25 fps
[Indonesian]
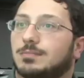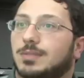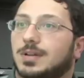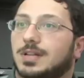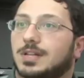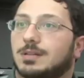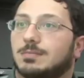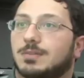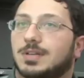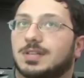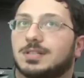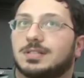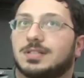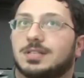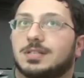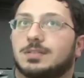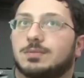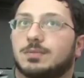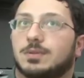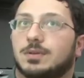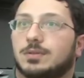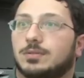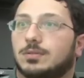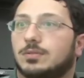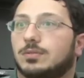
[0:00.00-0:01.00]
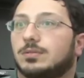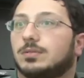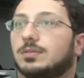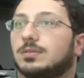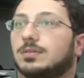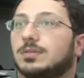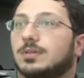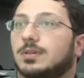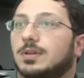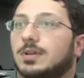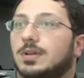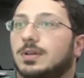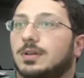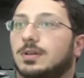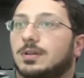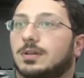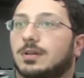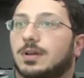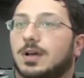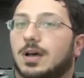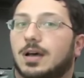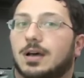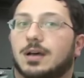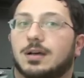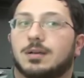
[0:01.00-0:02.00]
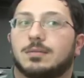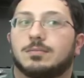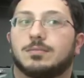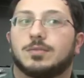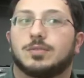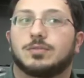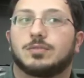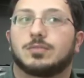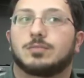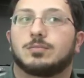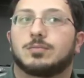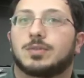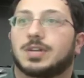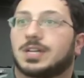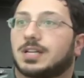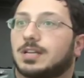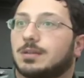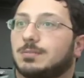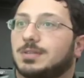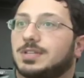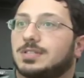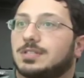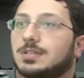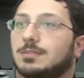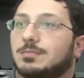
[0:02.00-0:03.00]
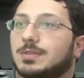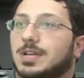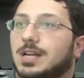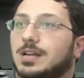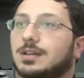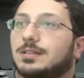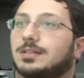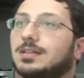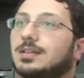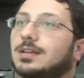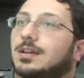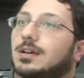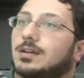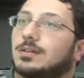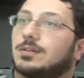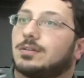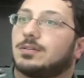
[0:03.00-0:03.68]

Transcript: pada mahasiswa untuk um, untuk mereka bisa mengerti. Kalau